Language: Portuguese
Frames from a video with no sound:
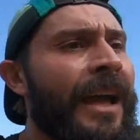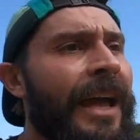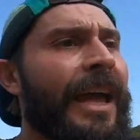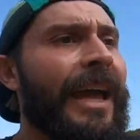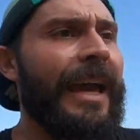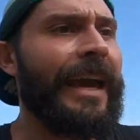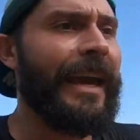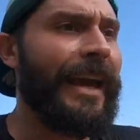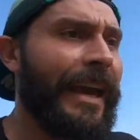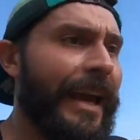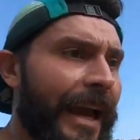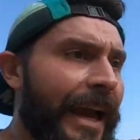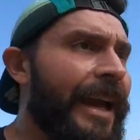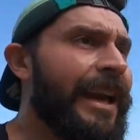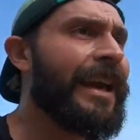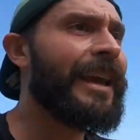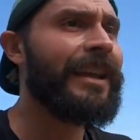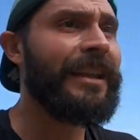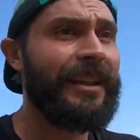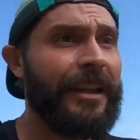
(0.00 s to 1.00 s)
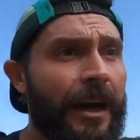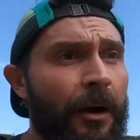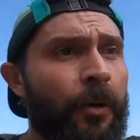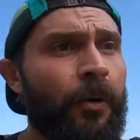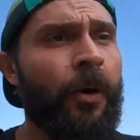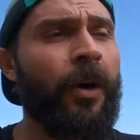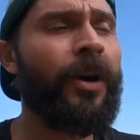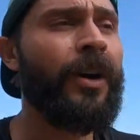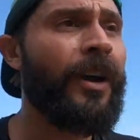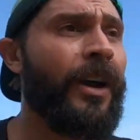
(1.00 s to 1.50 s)
É, então
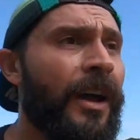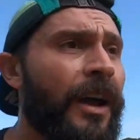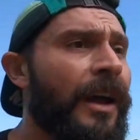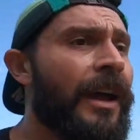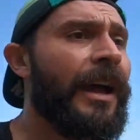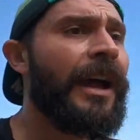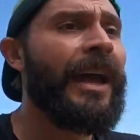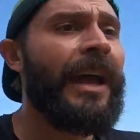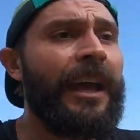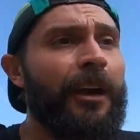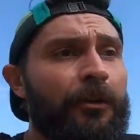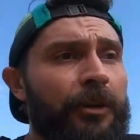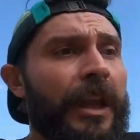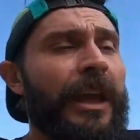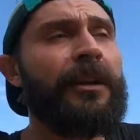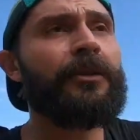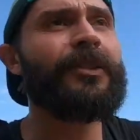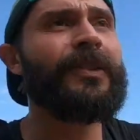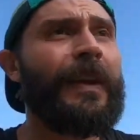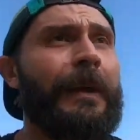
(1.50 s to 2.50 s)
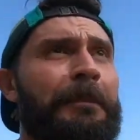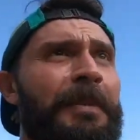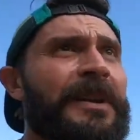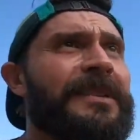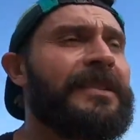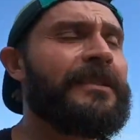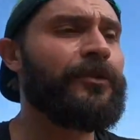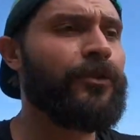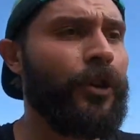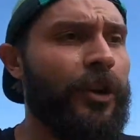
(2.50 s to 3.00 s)
eu tenho sempre
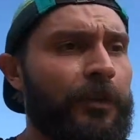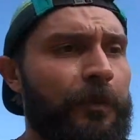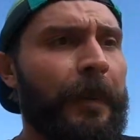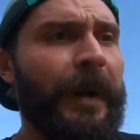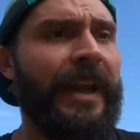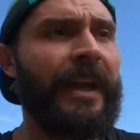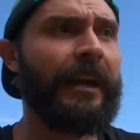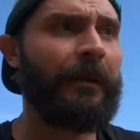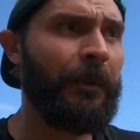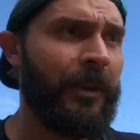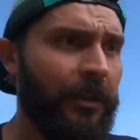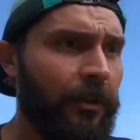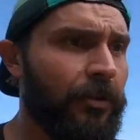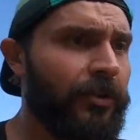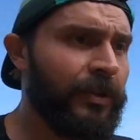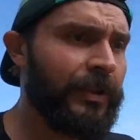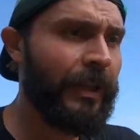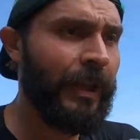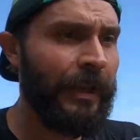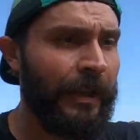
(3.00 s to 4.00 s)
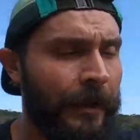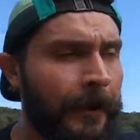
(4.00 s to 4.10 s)
esses dois parâmetros,